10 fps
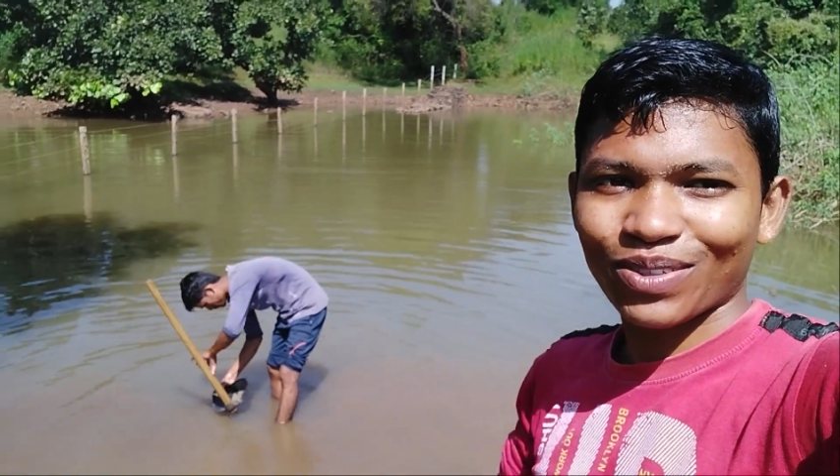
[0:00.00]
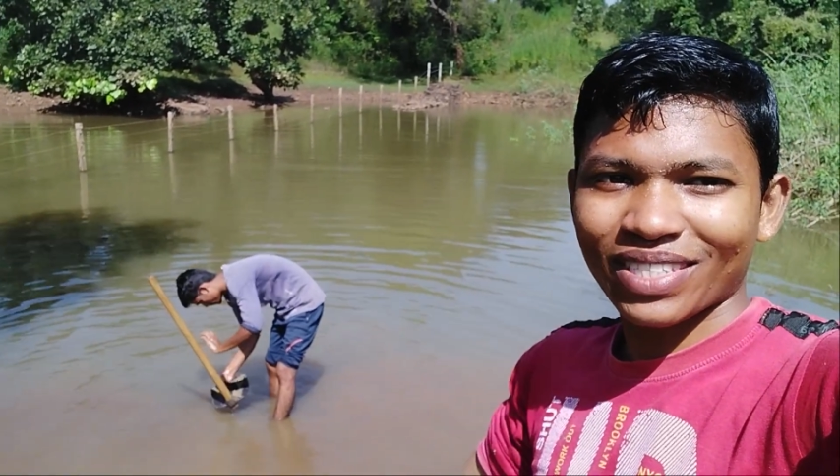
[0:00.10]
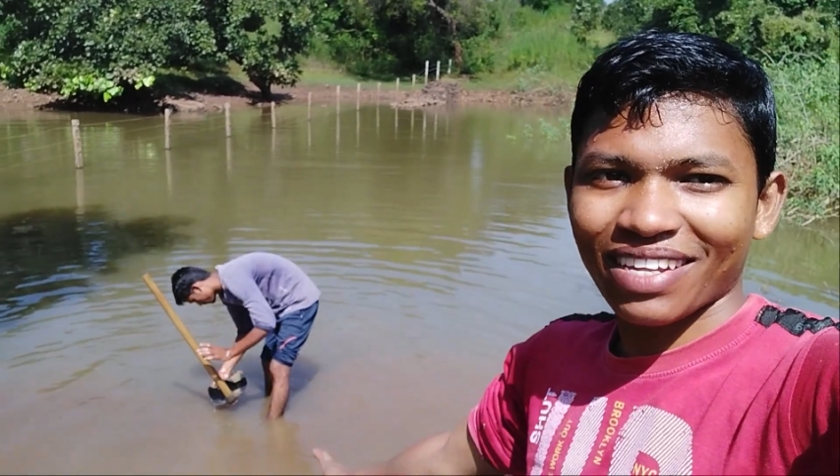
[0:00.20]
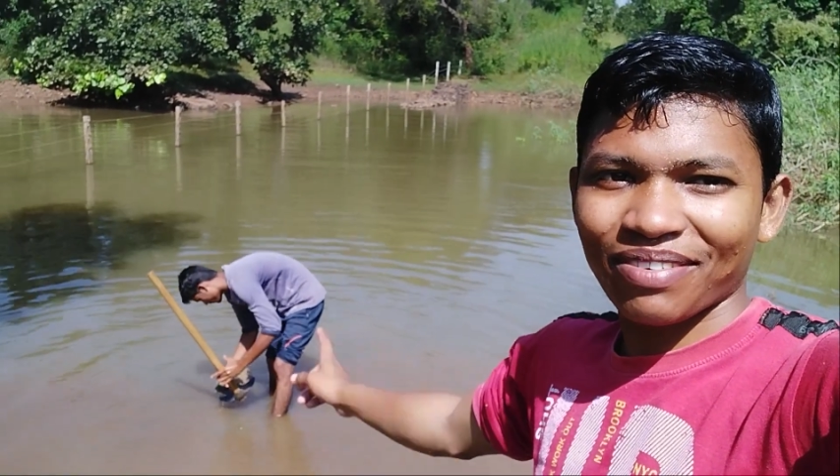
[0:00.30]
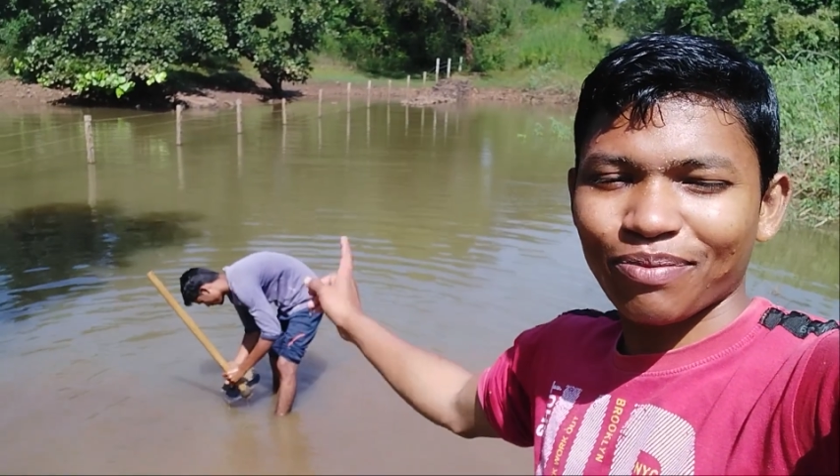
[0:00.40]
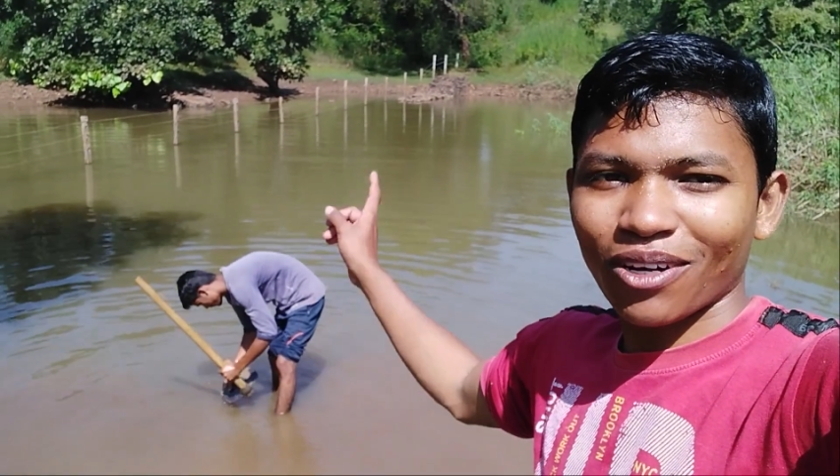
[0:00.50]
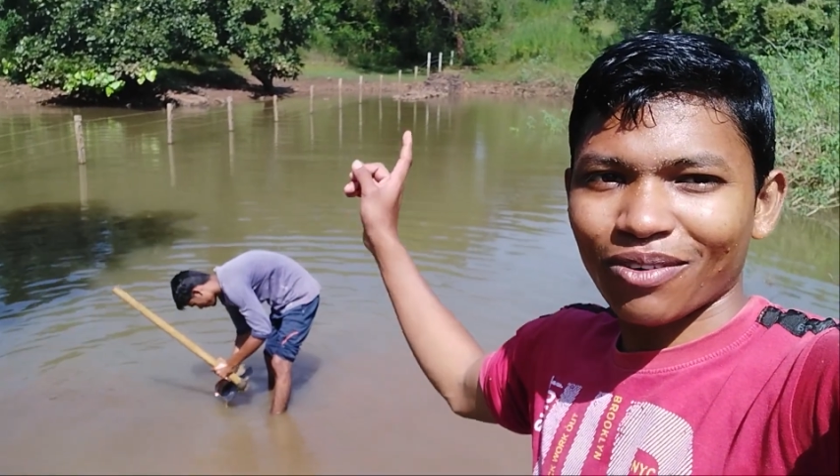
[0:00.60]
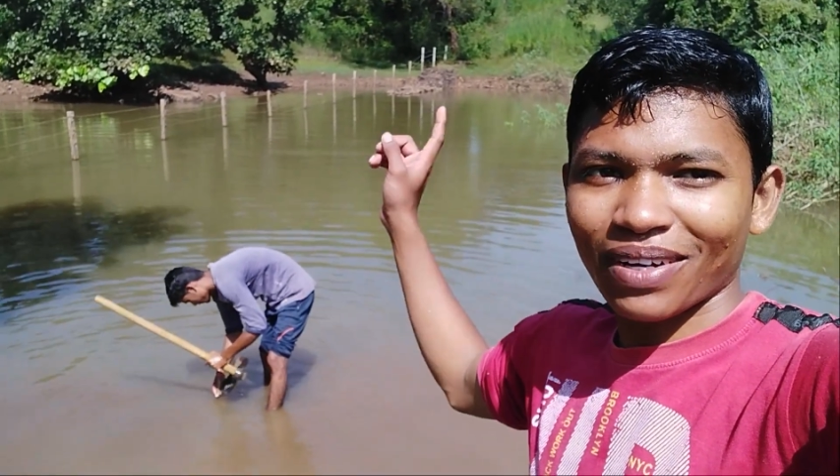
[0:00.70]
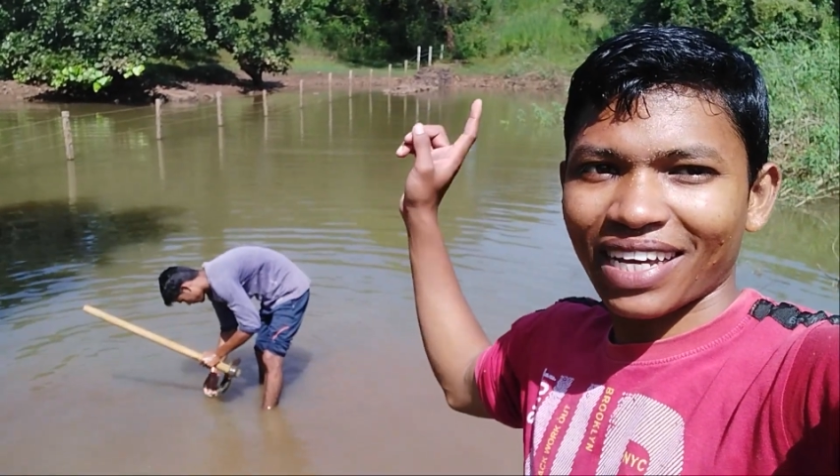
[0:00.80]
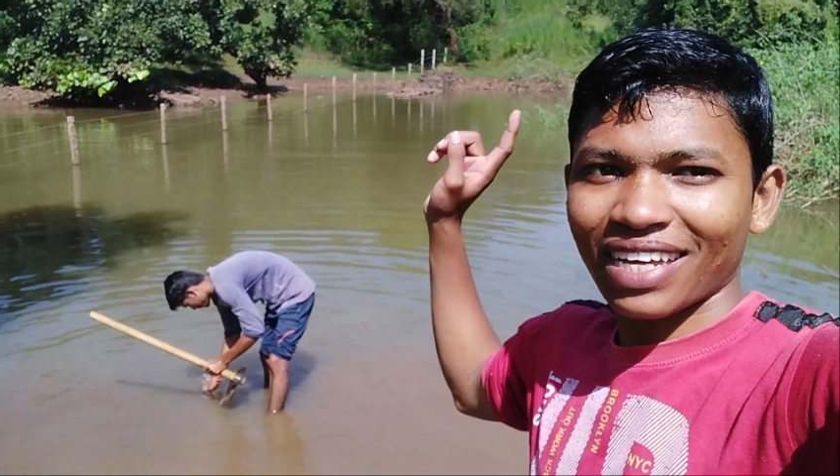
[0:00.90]
उस दिन भी
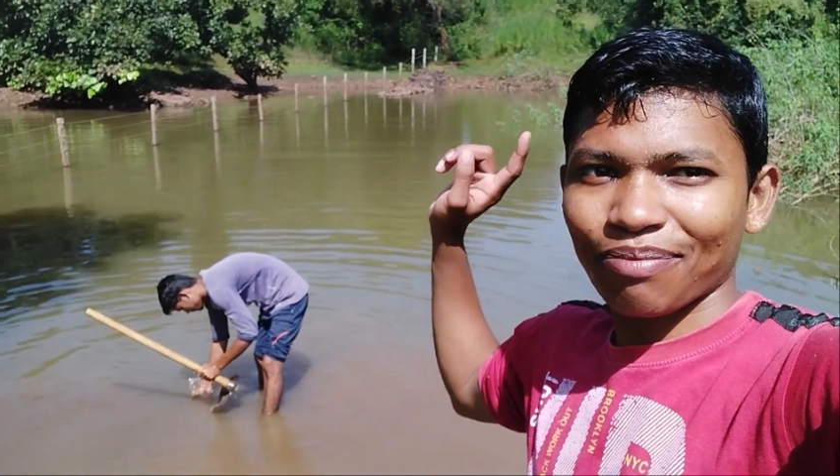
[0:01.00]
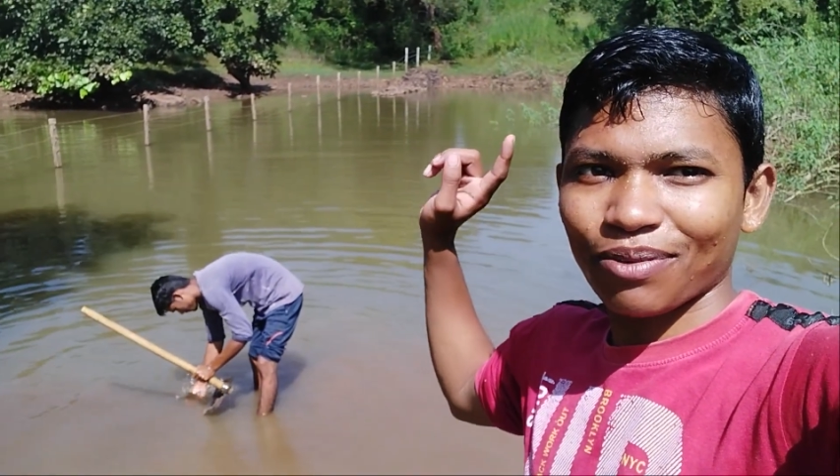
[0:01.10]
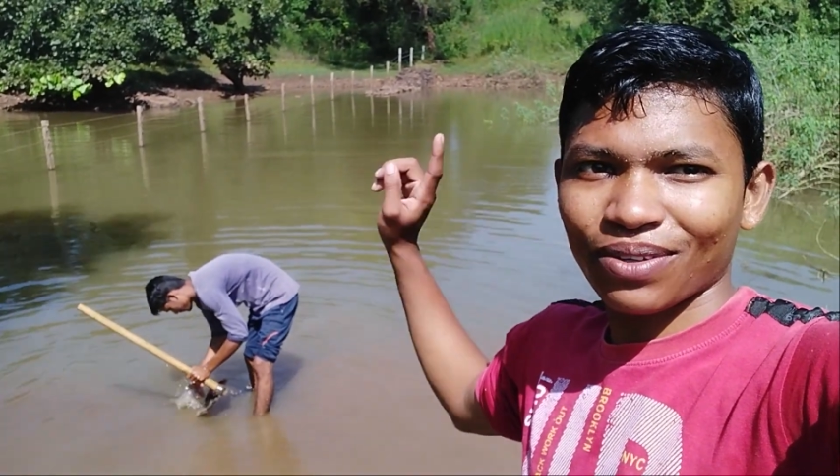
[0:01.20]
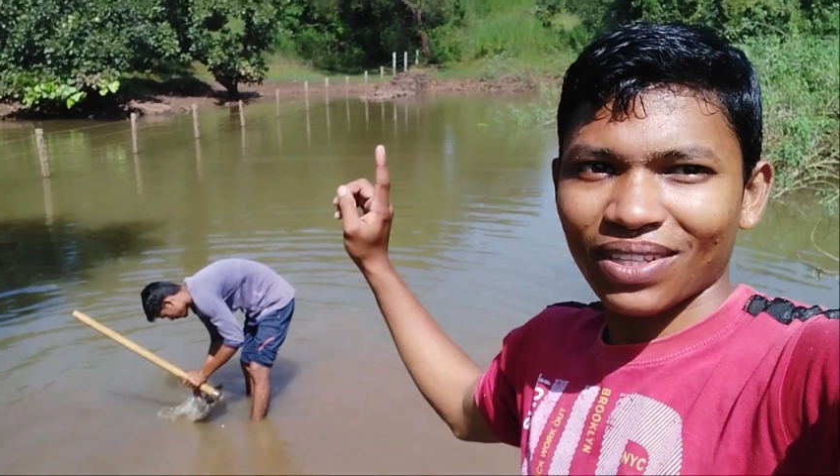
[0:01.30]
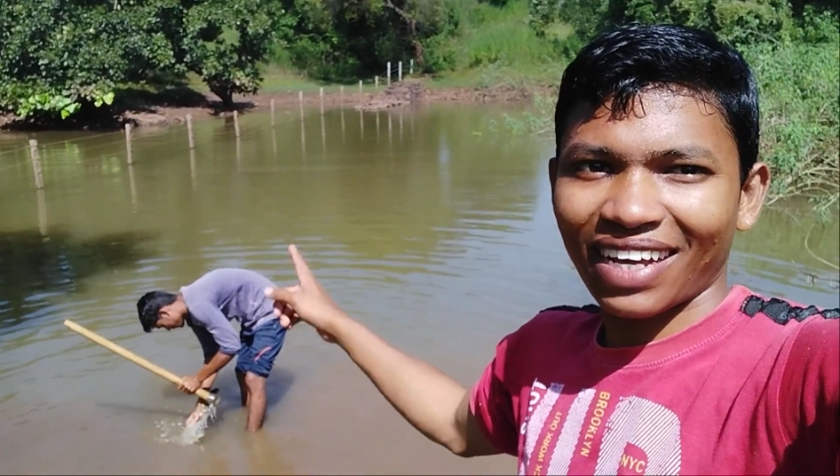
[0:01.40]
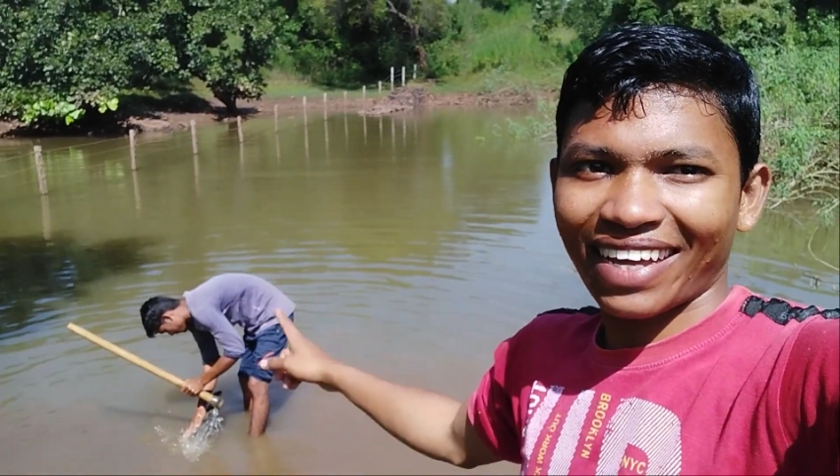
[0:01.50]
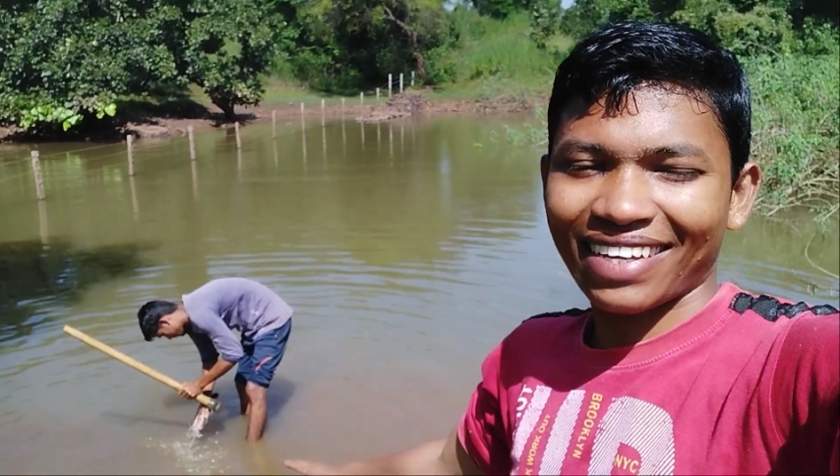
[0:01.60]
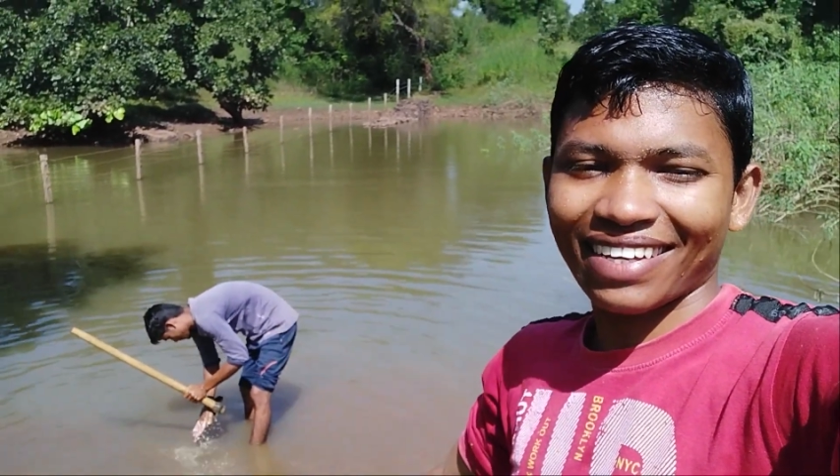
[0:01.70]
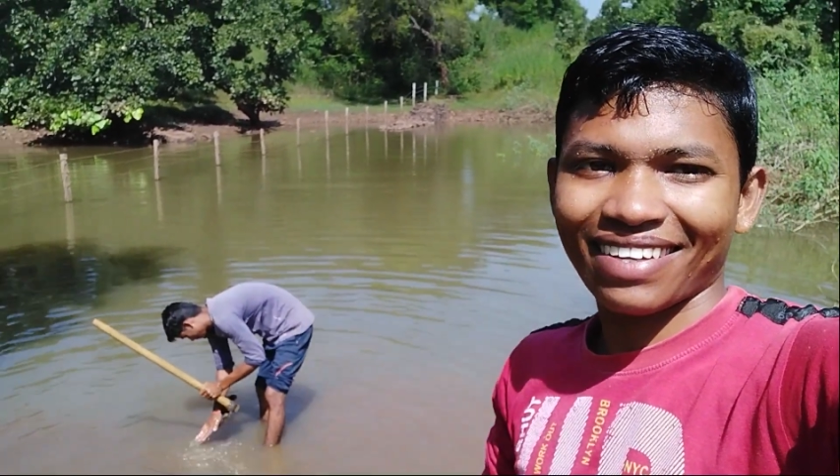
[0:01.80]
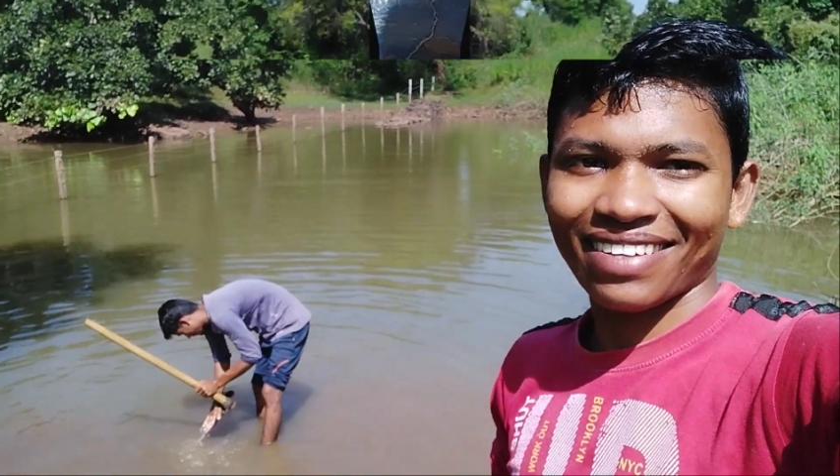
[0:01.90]
ब्लॉग बनाएंगे आप लोगों को दिखाएंगे